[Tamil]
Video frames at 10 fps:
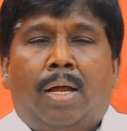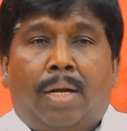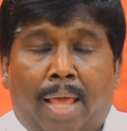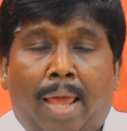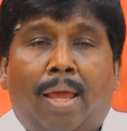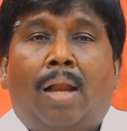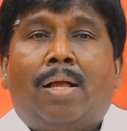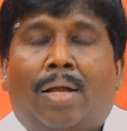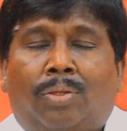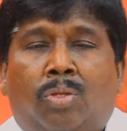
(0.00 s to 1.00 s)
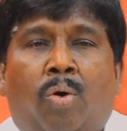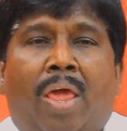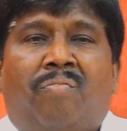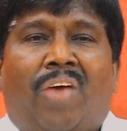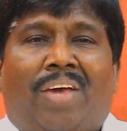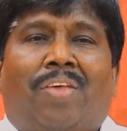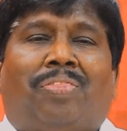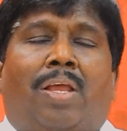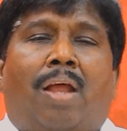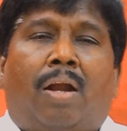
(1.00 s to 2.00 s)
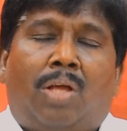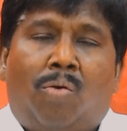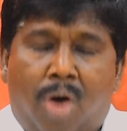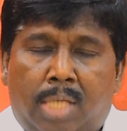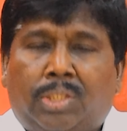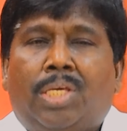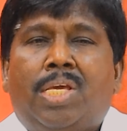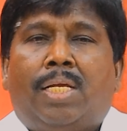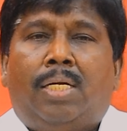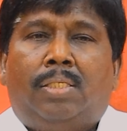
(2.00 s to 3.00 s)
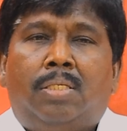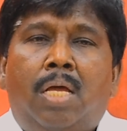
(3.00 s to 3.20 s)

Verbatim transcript: நீங்கள் கர்த்தருடைய வேதத்தை நன்கு வாசியுங்கள்